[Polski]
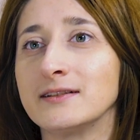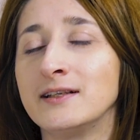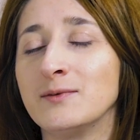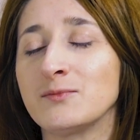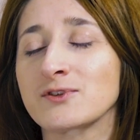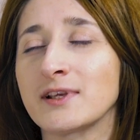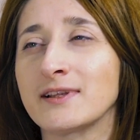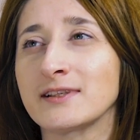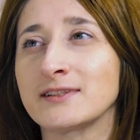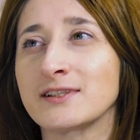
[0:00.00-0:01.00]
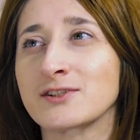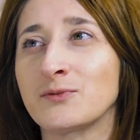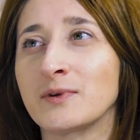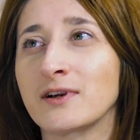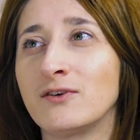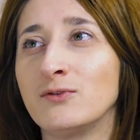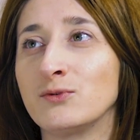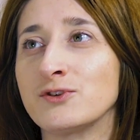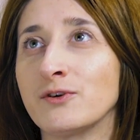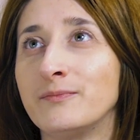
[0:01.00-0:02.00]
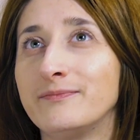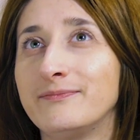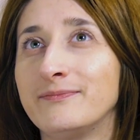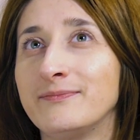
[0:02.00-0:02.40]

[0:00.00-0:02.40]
ile można dać też dobrego ludziom,